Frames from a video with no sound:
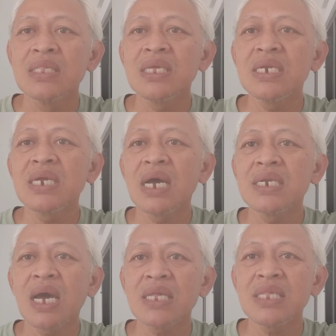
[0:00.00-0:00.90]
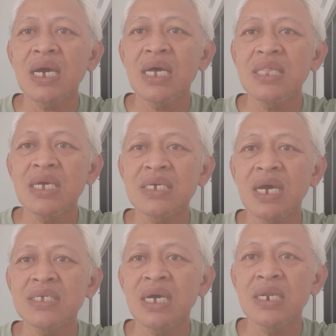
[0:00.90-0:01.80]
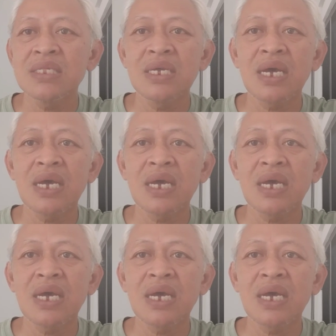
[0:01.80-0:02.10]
tidak ada kata-kata kasar,